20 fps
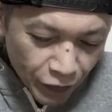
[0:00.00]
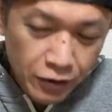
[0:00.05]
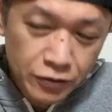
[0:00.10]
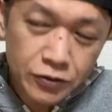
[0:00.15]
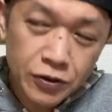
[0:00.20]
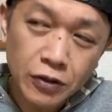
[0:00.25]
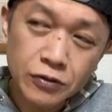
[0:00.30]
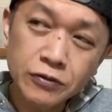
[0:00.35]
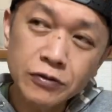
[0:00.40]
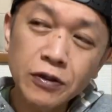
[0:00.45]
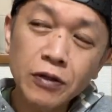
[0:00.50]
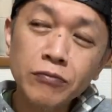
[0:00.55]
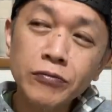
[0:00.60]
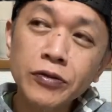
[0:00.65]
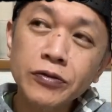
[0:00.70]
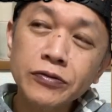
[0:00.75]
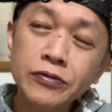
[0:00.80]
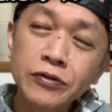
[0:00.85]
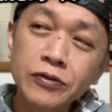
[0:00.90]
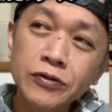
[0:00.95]
雑談
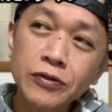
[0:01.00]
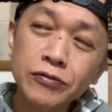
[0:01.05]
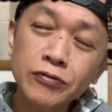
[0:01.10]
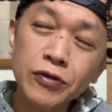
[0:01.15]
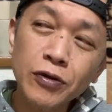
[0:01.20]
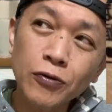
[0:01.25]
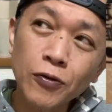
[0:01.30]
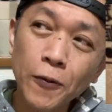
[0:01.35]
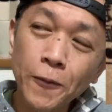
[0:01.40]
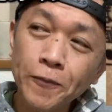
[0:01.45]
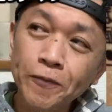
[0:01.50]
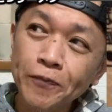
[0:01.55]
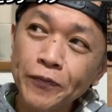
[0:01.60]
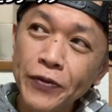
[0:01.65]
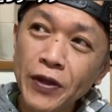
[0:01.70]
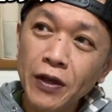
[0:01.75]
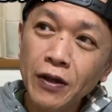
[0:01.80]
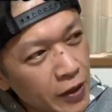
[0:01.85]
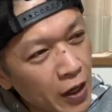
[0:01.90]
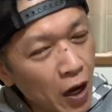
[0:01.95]
ベースになっちゃうんですけど、
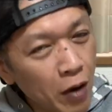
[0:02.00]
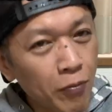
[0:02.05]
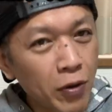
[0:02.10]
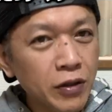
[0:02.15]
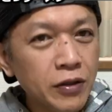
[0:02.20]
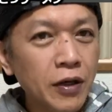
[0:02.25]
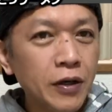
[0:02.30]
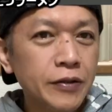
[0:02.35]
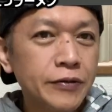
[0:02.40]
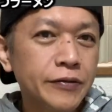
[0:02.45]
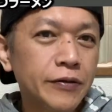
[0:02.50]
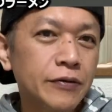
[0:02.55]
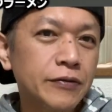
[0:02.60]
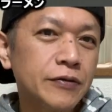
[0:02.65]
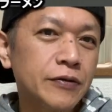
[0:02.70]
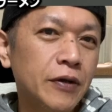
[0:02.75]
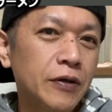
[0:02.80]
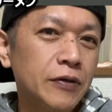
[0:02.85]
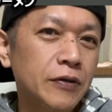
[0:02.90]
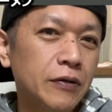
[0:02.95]
山田さん
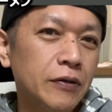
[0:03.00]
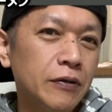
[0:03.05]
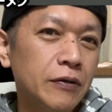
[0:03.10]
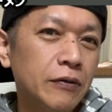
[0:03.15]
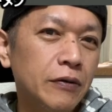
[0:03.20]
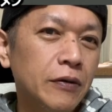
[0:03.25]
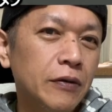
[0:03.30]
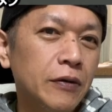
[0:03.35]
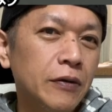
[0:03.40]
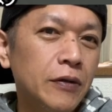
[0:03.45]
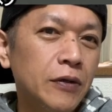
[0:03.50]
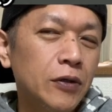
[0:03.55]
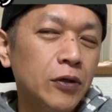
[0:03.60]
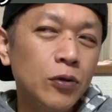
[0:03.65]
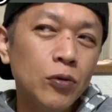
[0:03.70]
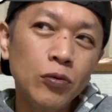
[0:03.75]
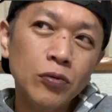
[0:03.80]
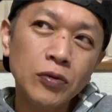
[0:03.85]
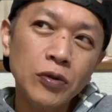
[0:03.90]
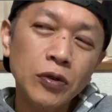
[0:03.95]
最近、
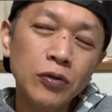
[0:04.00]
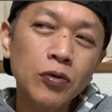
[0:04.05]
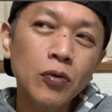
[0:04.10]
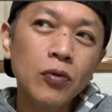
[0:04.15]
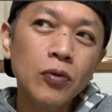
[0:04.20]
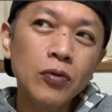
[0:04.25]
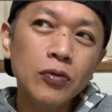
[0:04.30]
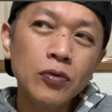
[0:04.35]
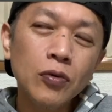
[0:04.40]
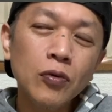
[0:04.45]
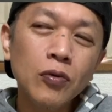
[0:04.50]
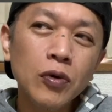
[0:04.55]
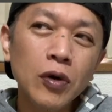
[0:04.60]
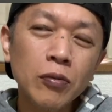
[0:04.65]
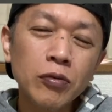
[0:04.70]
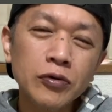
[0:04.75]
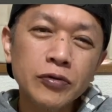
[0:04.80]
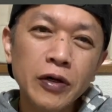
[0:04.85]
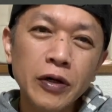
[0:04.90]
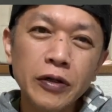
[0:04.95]
いろんなところと
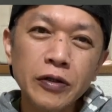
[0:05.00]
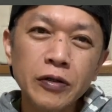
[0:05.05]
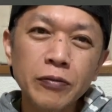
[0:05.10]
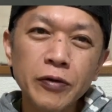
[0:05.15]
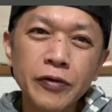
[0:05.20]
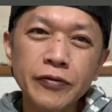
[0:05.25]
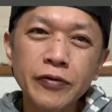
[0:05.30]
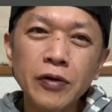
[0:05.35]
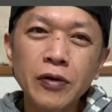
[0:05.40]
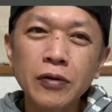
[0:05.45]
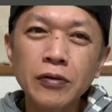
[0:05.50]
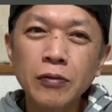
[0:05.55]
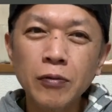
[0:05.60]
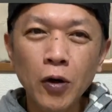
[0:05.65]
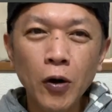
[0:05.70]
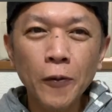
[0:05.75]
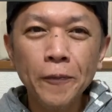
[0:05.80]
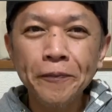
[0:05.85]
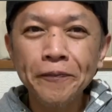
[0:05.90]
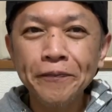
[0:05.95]
コラボされてますけれど
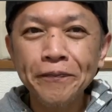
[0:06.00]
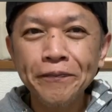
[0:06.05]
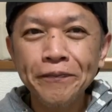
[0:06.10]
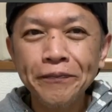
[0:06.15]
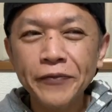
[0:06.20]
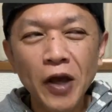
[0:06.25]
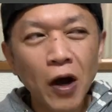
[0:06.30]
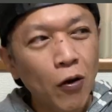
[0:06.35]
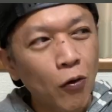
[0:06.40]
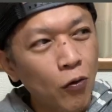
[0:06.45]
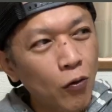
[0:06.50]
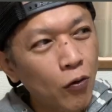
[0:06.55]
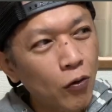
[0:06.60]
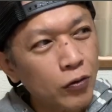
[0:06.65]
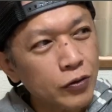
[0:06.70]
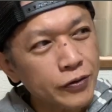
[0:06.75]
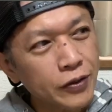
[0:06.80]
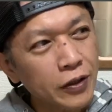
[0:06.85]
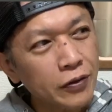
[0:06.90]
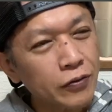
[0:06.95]
も、
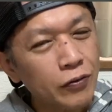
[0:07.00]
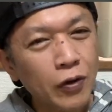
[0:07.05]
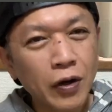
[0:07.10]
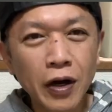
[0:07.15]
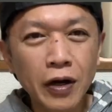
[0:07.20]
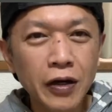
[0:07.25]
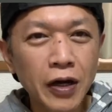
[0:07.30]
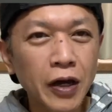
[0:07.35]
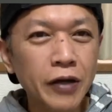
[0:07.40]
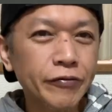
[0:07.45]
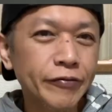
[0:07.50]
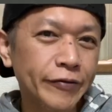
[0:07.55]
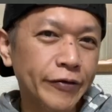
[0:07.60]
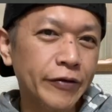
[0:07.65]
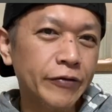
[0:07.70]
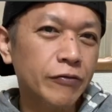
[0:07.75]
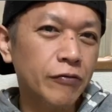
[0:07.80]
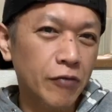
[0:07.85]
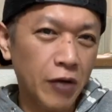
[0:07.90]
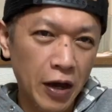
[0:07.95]
ヤオコーさんとかライフ
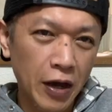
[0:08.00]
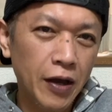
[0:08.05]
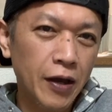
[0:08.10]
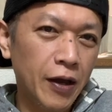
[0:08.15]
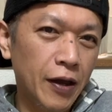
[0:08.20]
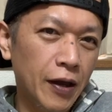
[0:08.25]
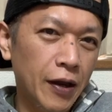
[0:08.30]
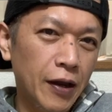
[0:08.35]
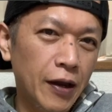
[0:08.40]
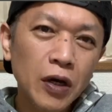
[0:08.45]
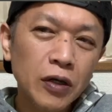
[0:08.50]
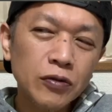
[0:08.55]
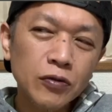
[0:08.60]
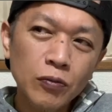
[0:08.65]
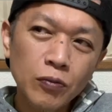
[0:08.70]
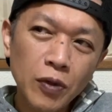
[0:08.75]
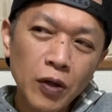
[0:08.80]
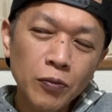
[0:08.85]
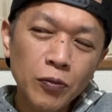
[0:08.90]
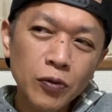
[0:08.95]
さんとか、あと
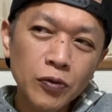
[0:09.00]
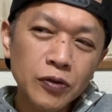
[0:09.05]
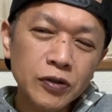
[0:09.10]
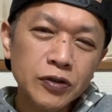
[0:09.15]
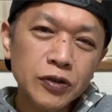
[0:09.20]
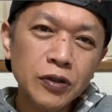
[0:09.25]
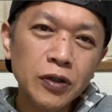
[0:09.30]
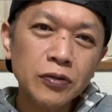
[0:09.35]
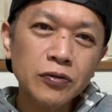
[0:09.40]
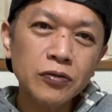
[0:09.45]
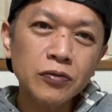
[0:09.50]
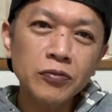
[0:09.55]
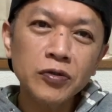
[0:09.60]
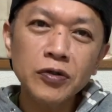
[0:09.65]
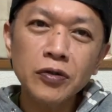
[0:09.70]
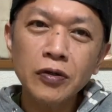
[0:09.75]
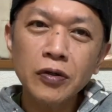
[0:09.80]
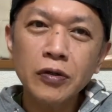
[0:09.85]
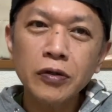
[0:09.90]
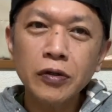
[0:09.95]
まあ僕がちらっと見
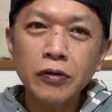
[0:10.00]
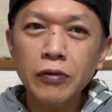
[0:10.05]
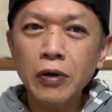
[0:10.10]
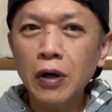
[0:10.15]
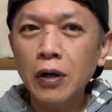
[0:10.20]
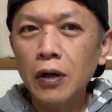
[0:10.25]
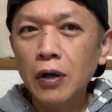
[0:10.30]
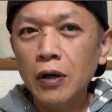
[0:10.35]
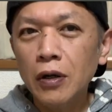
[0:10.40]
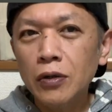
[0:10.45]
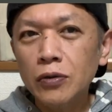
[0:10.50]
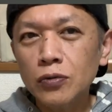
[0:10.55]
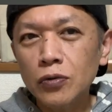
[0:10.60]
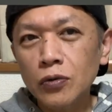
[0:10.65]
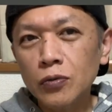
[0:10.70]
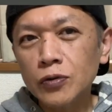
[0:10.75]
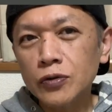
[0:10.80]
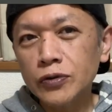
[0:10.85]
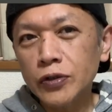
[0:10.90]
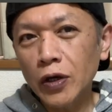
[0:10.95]
た中では、
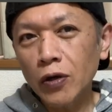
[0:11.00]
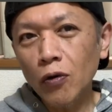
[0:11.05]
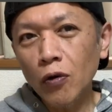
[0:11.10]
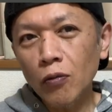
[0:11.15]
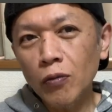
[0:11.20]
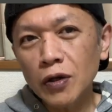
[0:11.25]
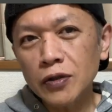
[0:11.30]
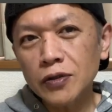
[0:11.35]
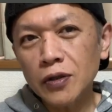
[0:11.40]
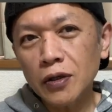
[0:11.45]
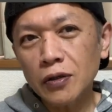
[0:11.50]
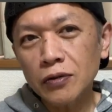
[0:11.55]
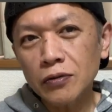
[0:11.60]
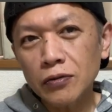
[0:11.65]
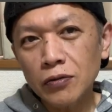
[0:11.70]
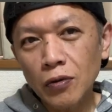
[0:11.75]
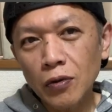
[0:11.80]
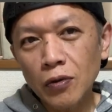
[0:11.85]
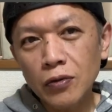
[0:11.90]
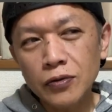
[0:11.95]
どうもセコマさ
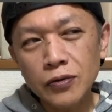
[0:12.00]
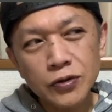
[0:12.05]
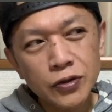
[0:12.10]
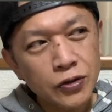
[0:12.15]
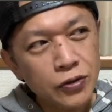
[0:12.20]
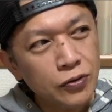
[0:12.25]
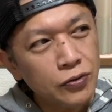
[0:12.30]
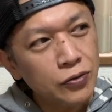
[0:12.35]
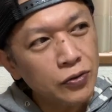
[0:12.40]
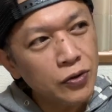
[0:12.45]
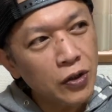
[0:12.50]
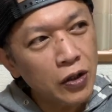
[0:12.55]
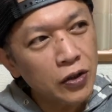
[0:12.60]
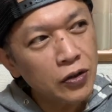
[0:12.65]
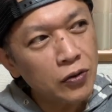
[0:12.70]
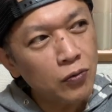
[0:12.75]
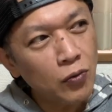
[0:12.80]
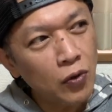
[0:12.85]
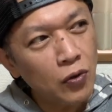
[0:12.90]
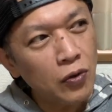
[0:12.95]
んの汁あ
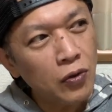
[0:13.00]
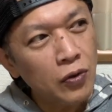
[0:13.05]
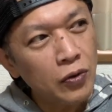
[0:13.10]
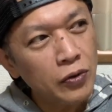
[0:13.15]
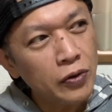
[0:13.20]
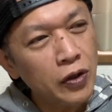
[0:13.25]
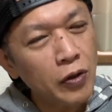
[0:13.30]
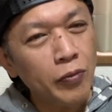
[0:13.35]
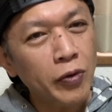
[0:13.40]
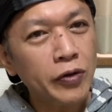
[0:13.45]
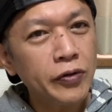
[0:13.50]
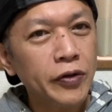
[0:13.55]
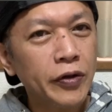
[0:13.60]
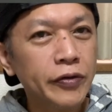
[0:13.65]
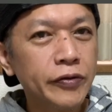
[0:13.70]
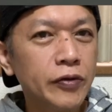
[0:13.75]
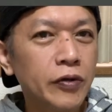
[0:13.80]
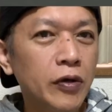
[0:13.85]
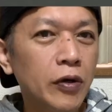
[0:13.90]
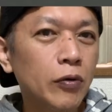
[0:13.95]
りも山
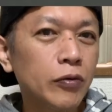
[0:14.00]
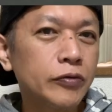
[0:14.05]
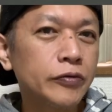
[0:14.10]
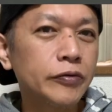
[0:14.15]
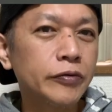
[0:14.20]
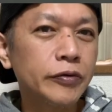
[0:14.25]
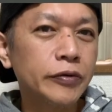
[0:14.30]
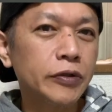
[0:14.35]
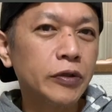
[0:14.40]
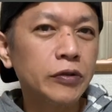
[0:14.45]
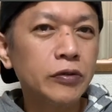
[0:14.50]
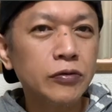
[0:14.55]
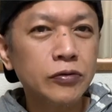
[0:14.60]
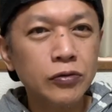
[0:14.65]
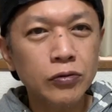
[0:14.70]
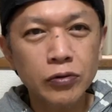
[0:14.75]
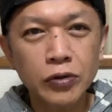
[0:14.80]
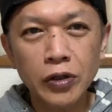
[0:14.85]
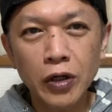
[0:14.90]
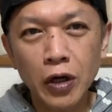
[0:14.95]
田さんがお作りになっている
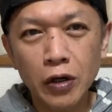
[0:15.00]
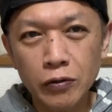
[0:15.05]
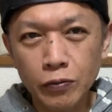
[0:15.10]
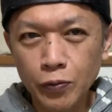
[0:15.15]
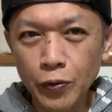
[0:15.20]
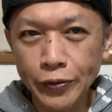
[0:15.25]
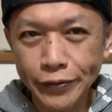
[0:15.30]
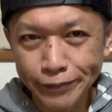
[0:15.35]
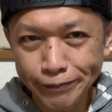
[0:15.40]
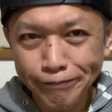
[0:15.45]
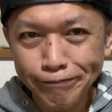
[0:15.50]
商品があるっぽい。